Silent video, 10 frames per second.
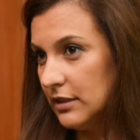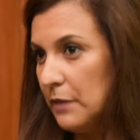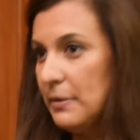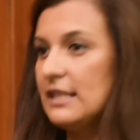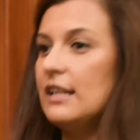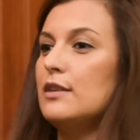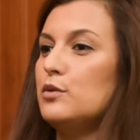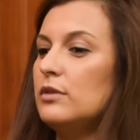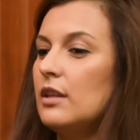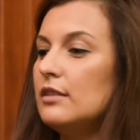¿Qué pasaría
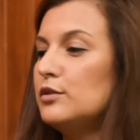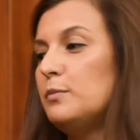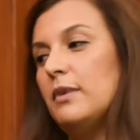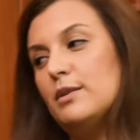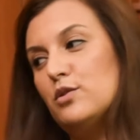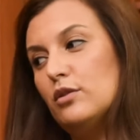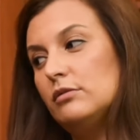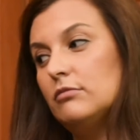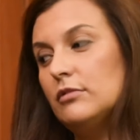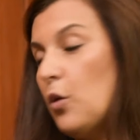si usted entra a un
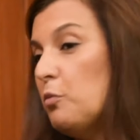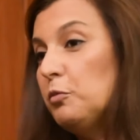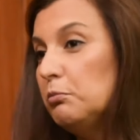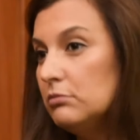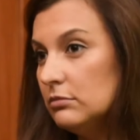pabellón común?